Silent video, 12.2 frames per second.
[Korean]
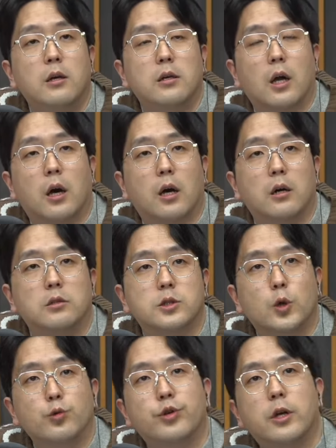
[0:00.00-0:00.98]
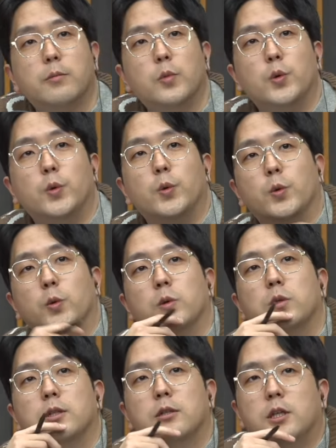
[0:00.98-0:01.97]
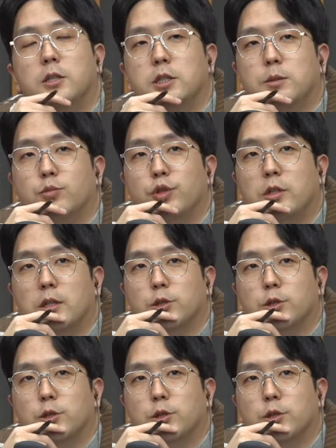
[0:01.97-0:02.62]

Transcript: 야 서울의 뭐 흥인지문이나